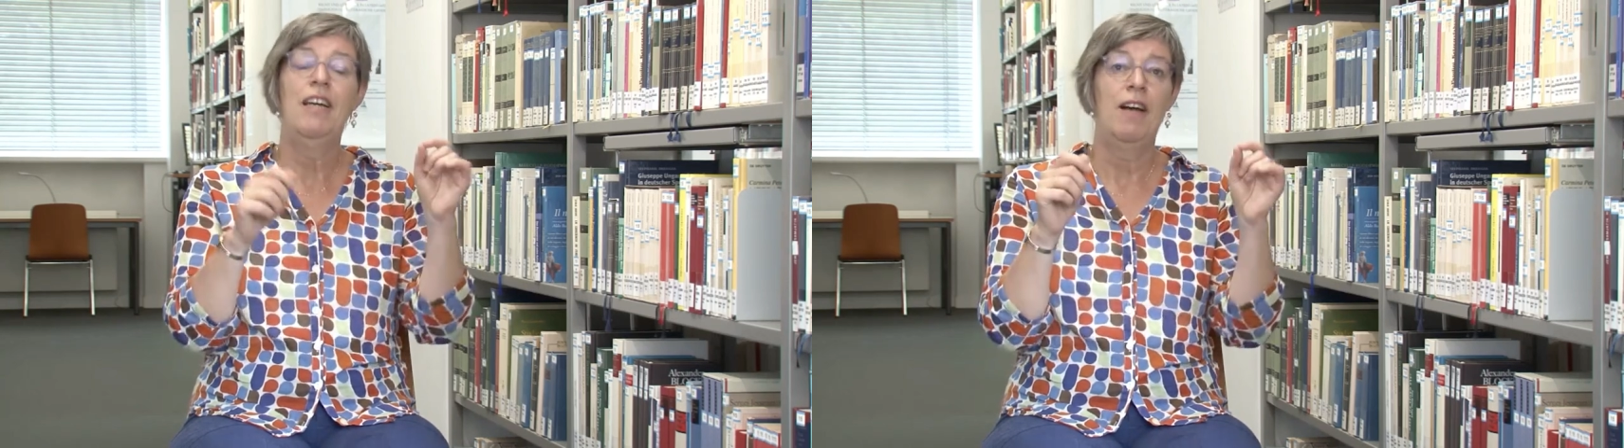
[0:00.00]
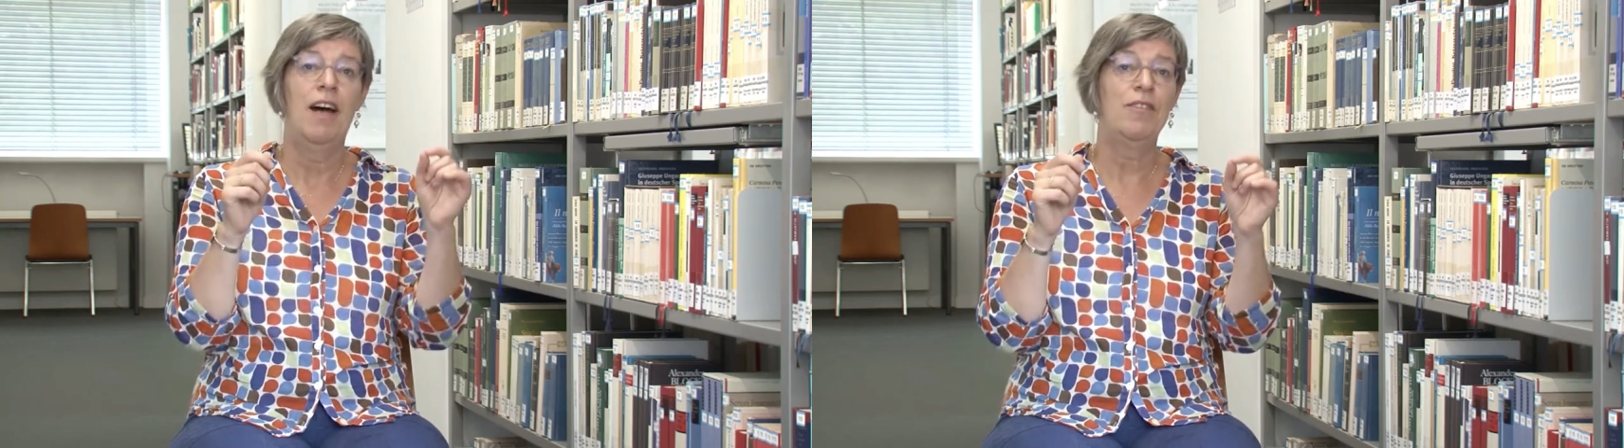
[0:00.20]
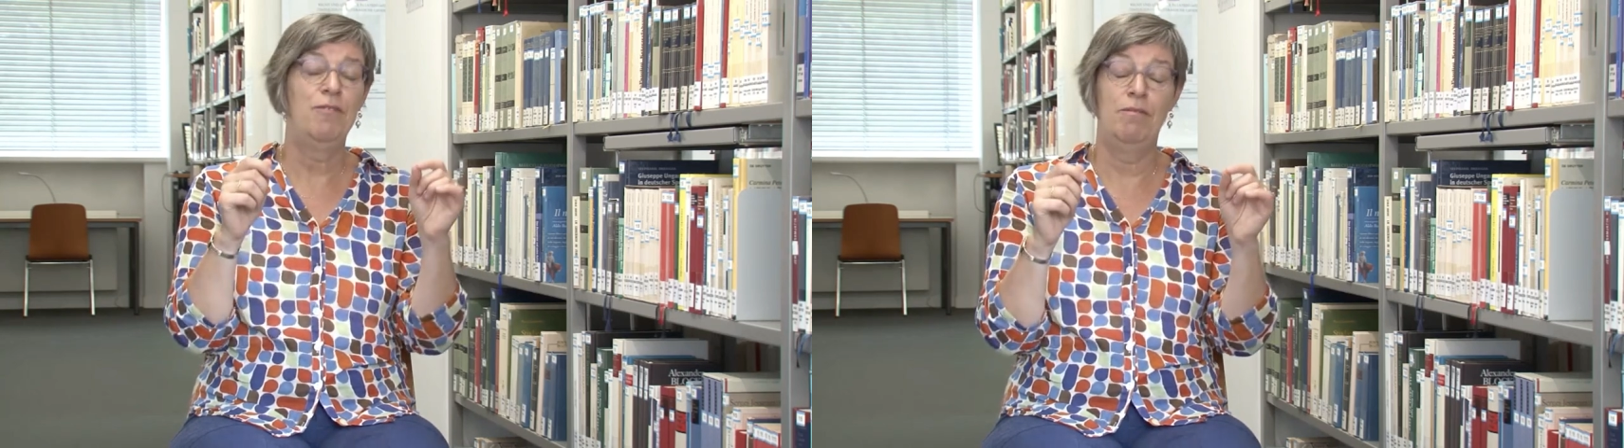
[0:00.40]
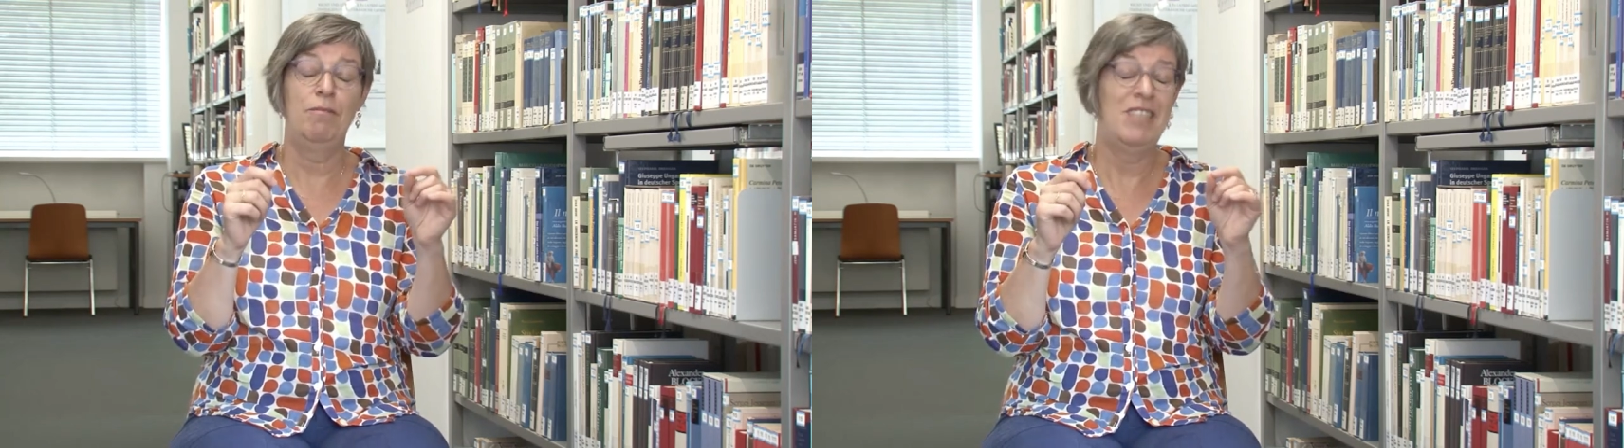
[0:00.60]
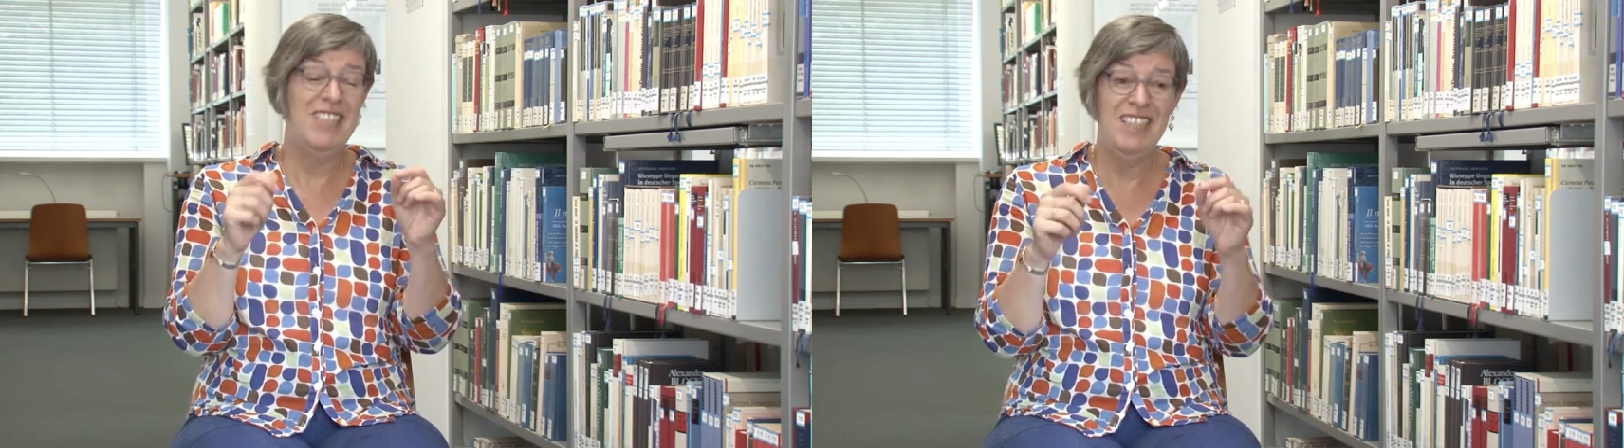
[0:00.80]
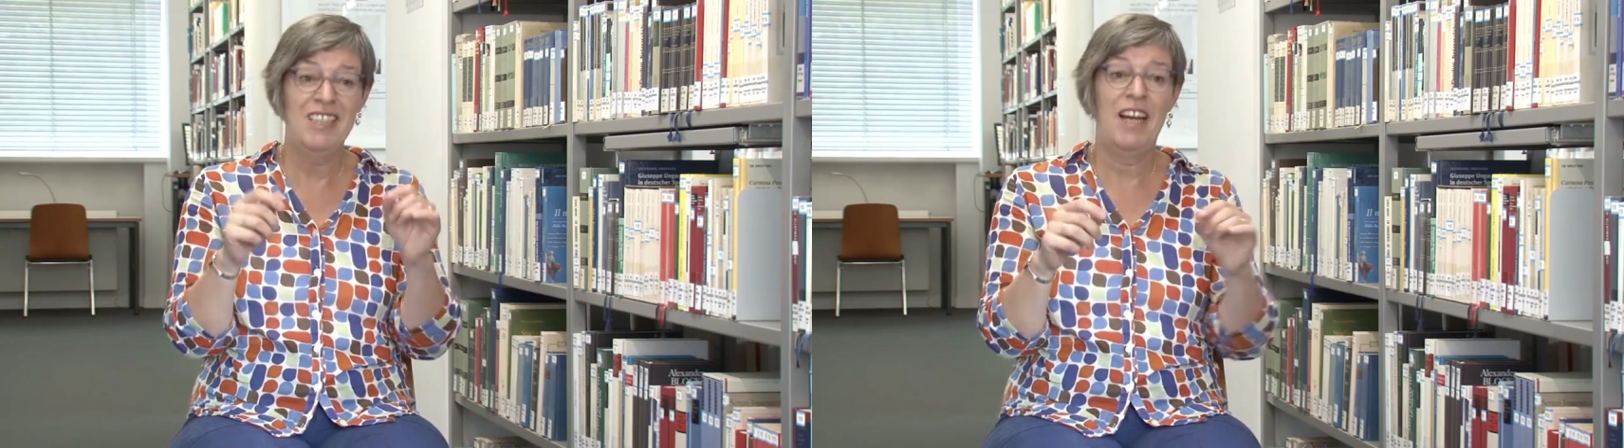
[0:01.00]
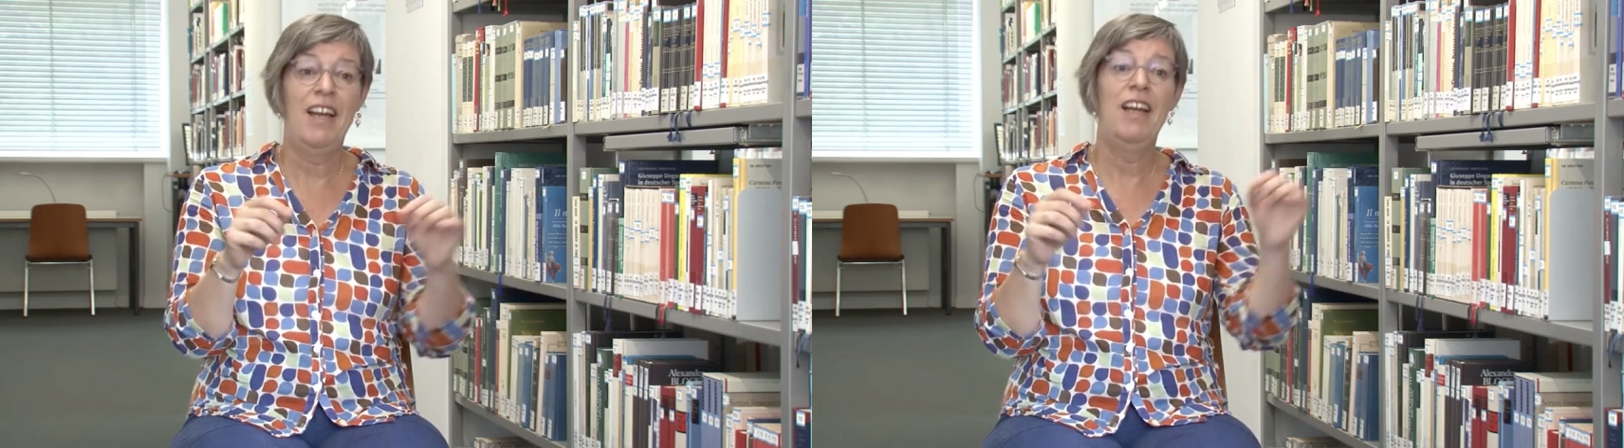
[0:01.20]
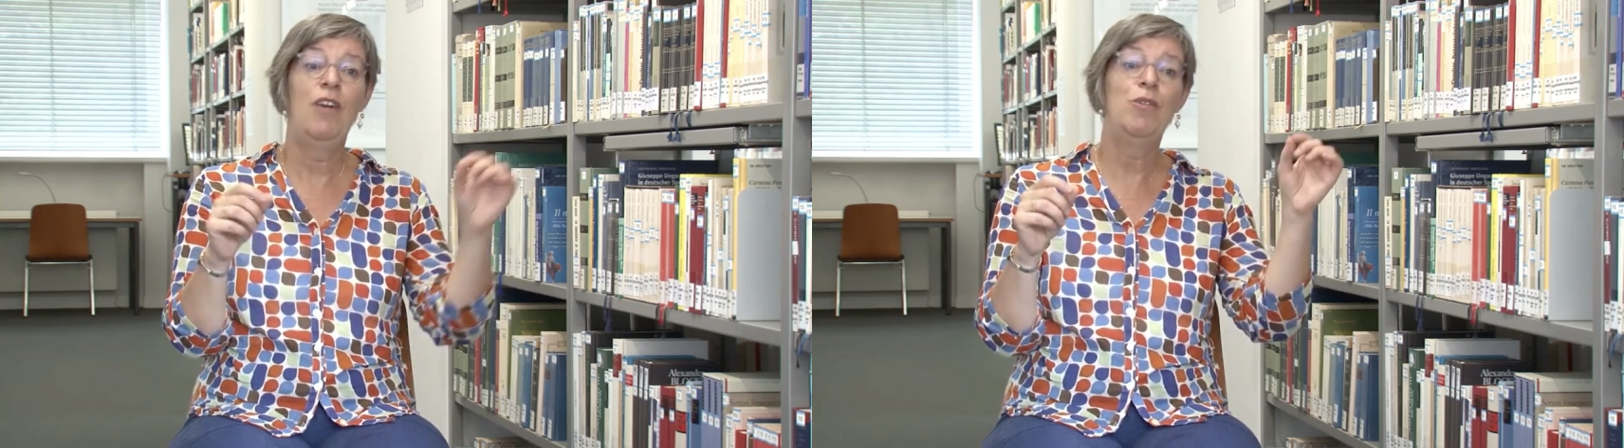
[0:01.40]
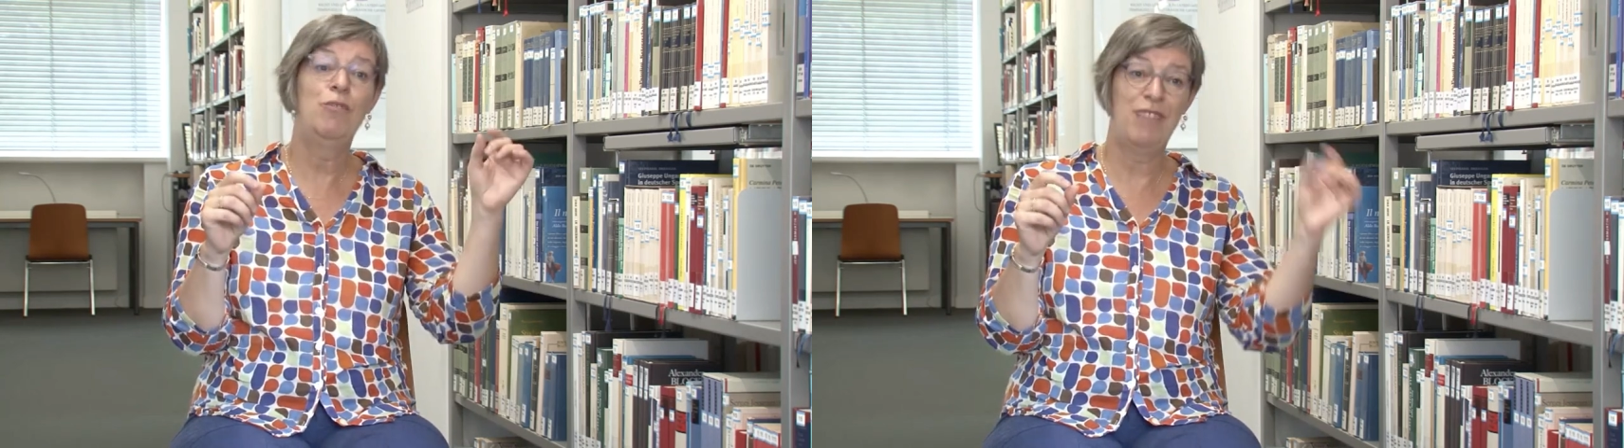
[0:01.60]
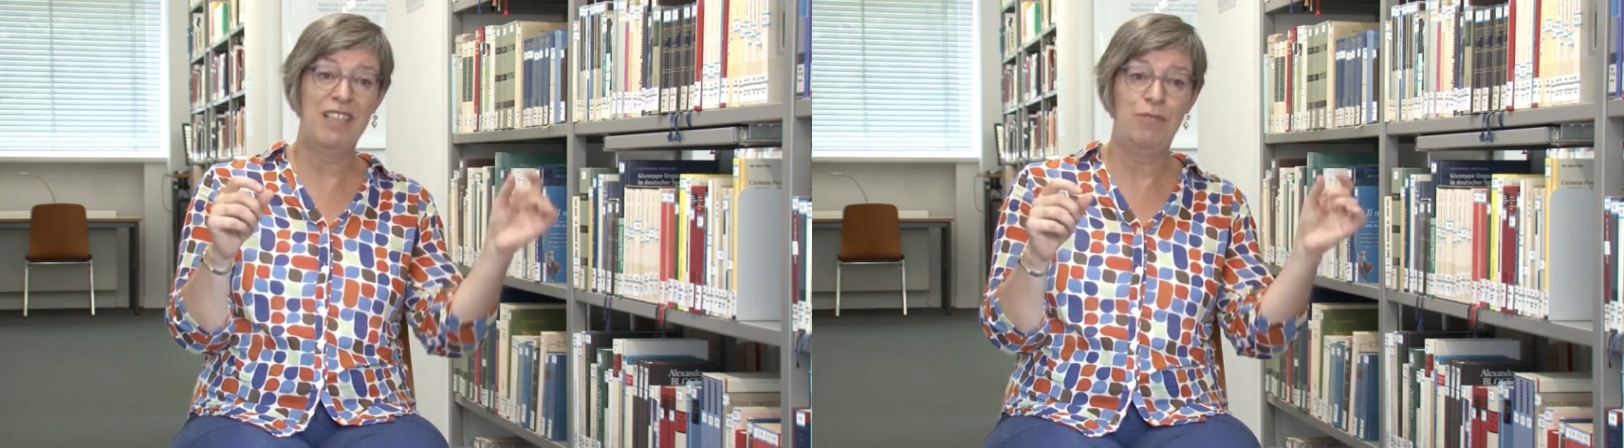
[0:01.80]
hat zehn Teile und
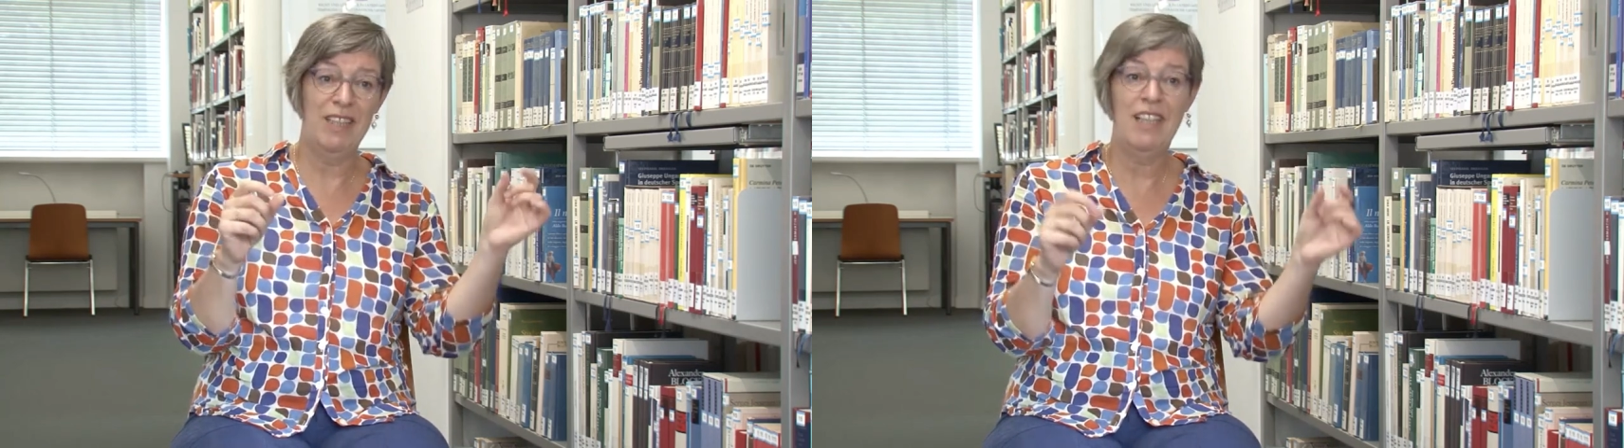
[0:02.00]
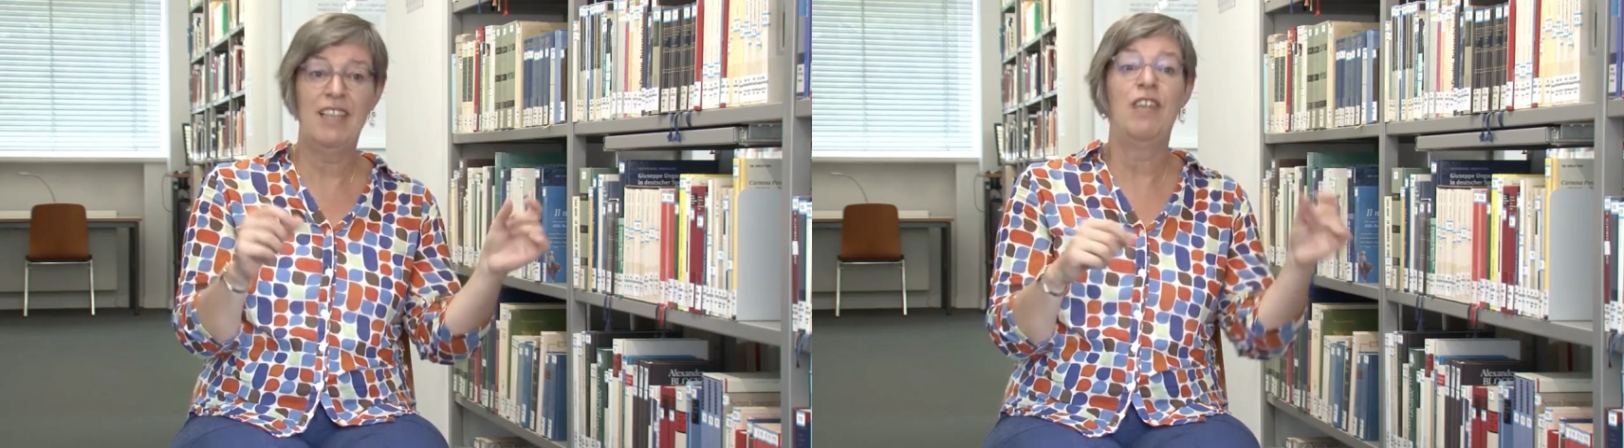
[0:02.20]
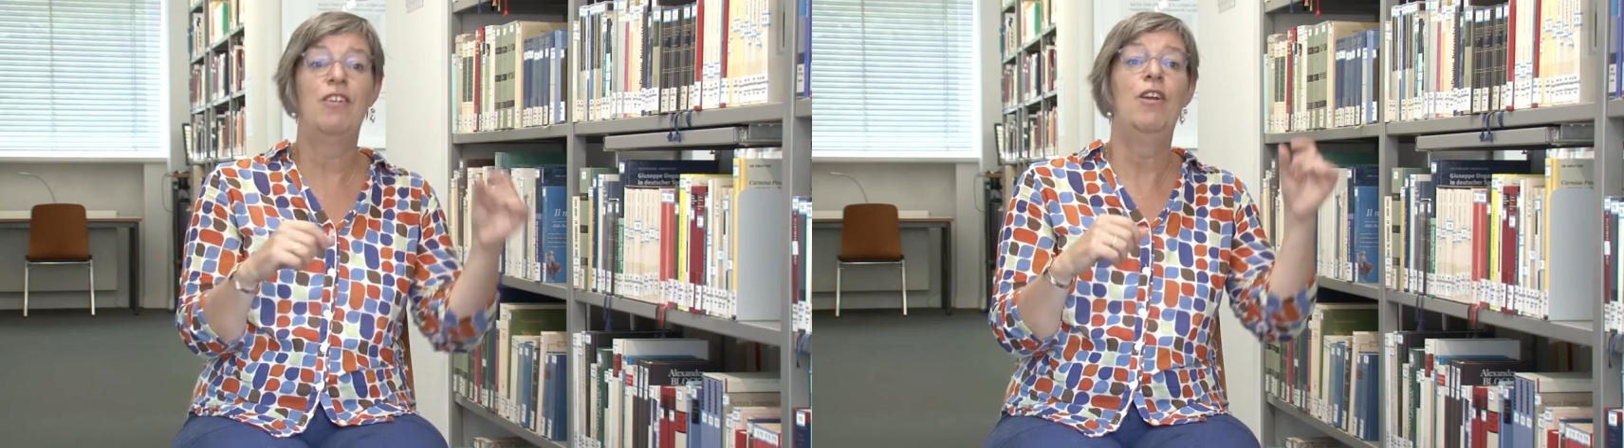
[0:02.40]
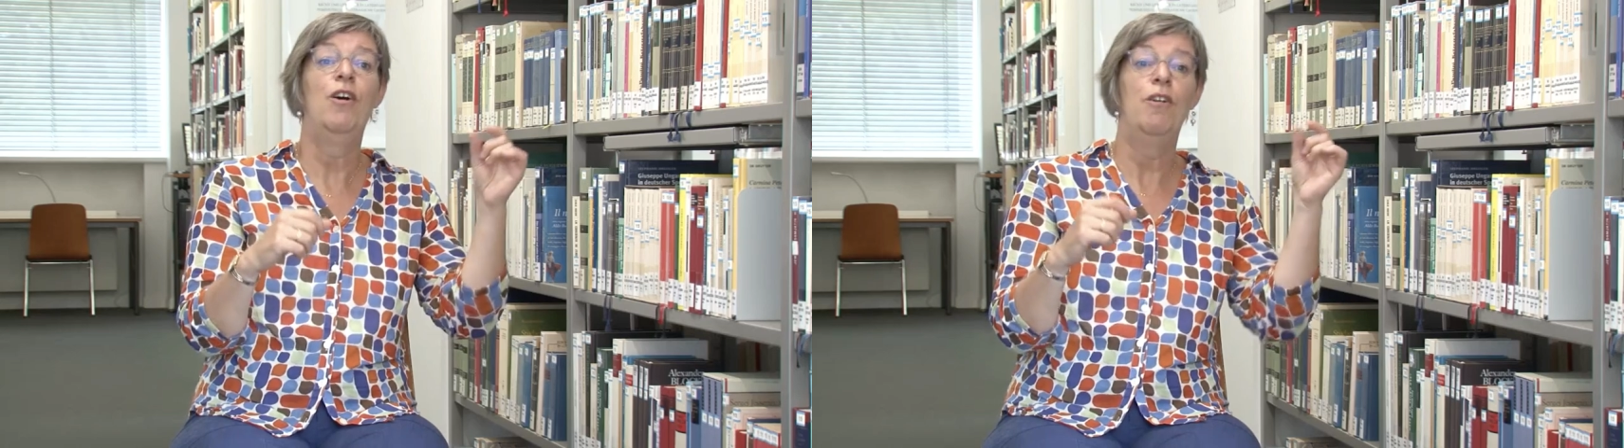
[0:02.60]
fängt wirklich an,